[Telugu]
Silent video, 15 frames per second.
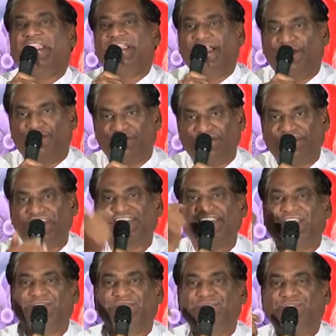అని నేను
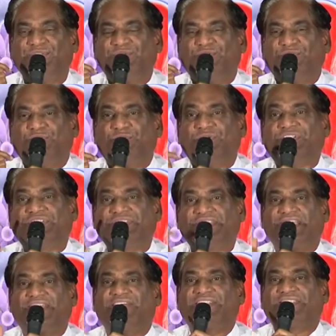వచ్చేసాను వచ్చిన
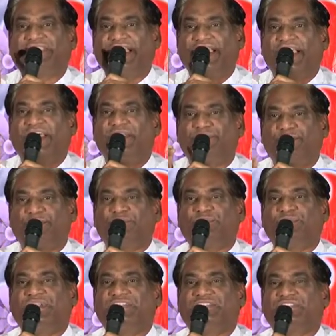తర్వాత తెల్లారి
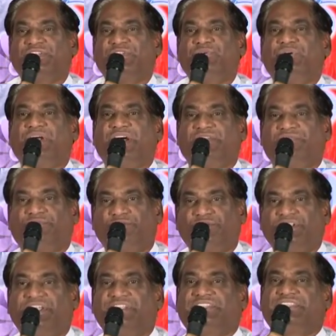ప్రొద్దున్న సీను గారు
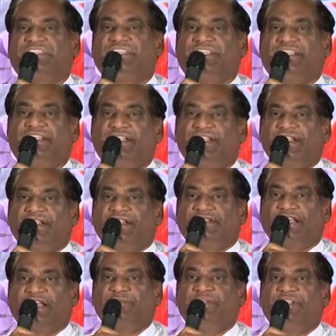ఫోన్ చేసి
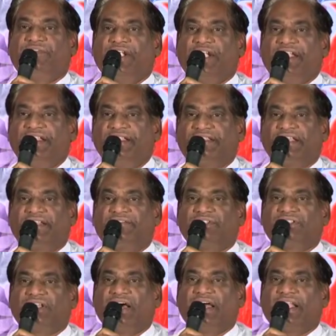సార్ మీరు వెళ్ళిన
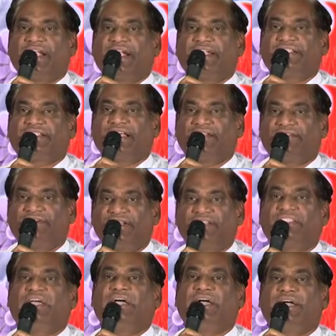తర్వాత అరగంట
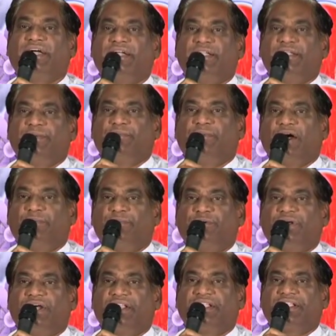తర్వాత బాపు
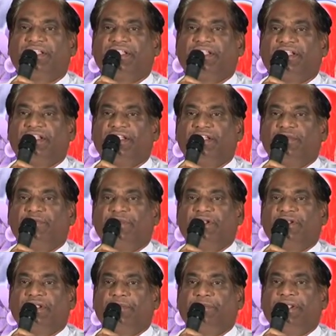గారికి
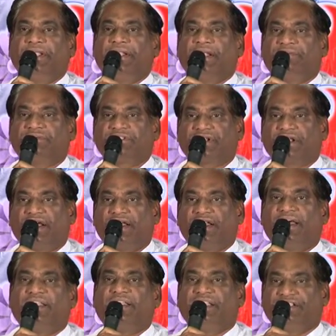మీరు మీ
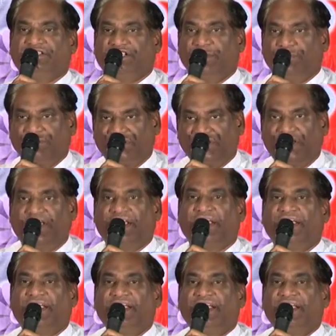నమస్కారాలు నేను చెబితే